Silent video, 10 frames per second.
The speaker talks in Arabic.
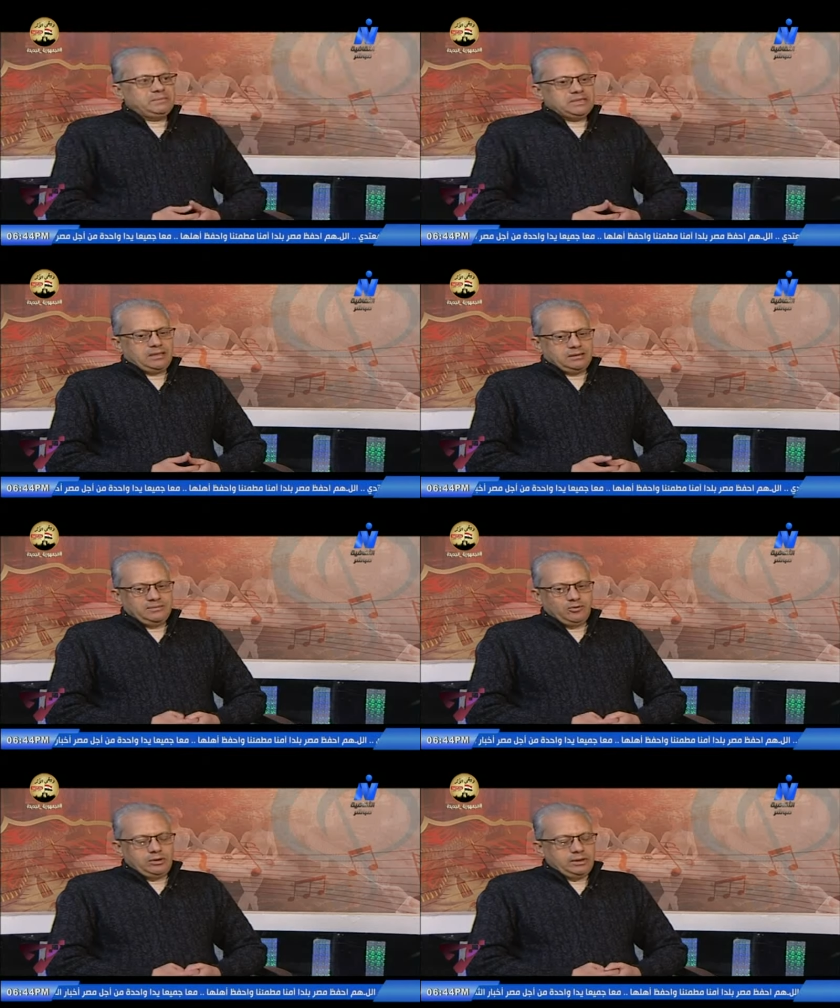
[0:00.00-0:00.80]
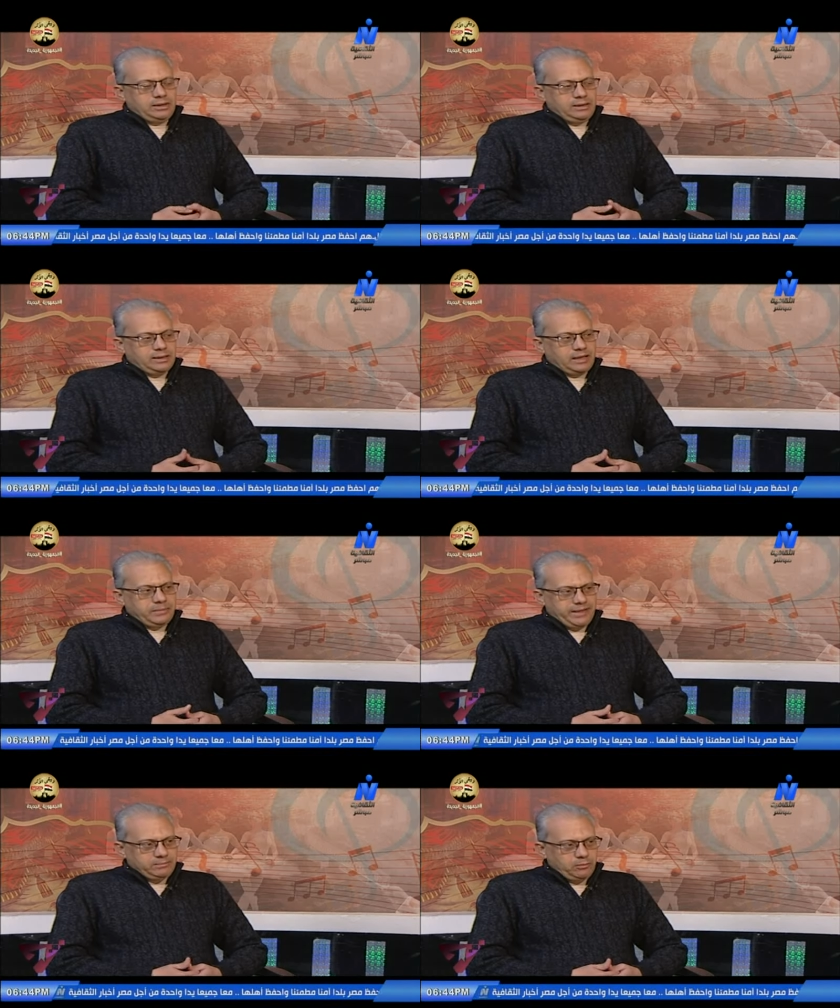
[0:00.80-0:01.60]
ما استخدموا
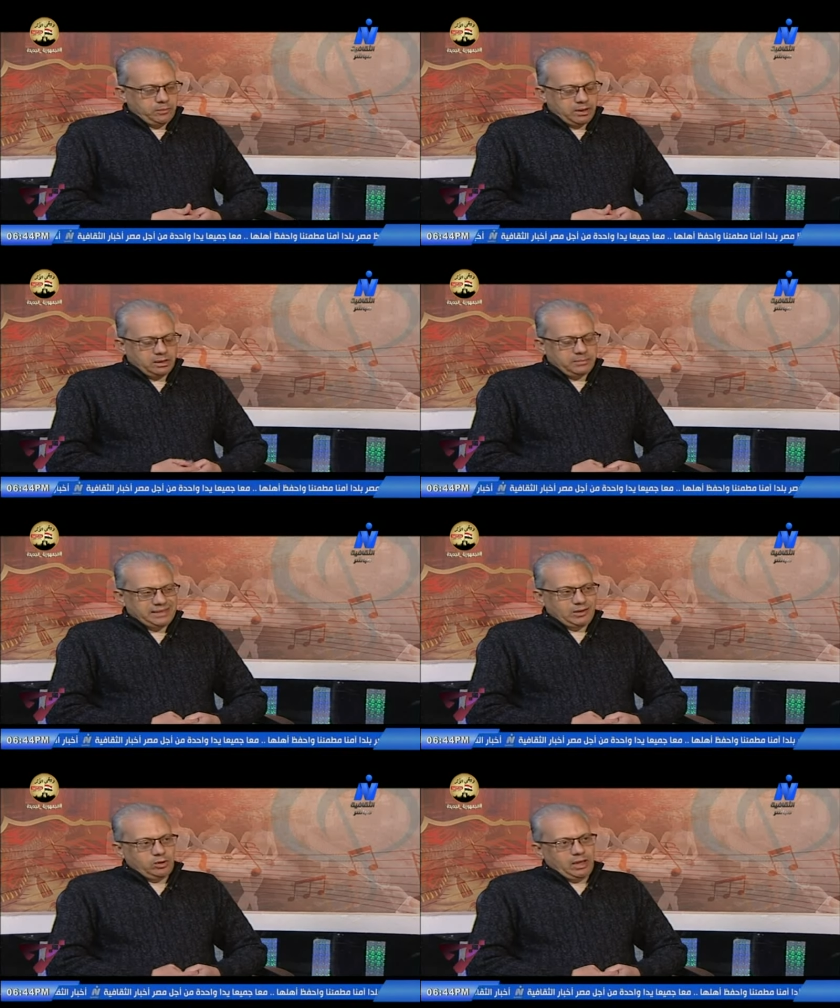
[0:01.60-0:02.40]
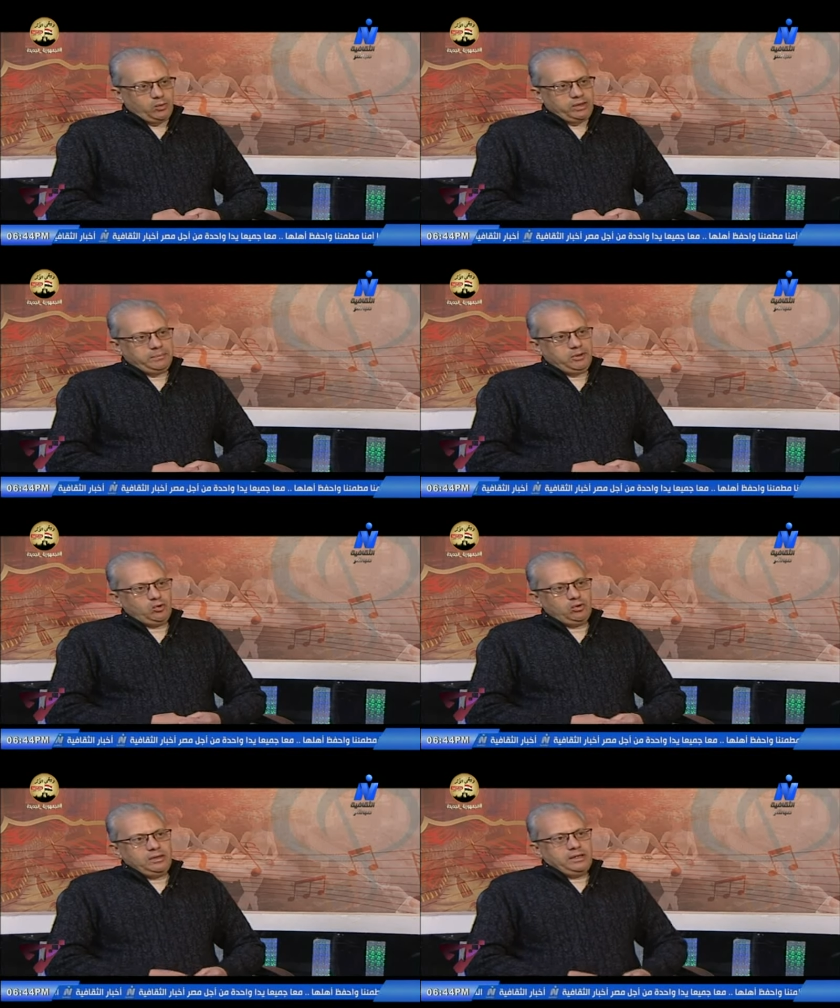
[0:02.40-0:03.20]
الكاميرات من بره بداوا الاول يعملوا